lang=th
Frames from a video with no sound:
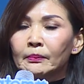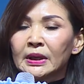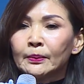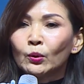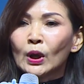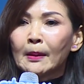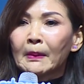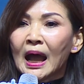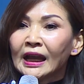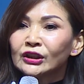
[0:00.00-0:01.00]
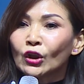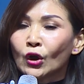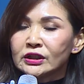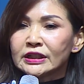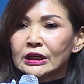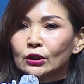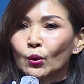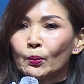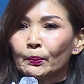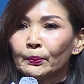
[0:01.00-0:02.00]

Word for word: มีผู้นำมาให้ตอนสี่ทุ่ม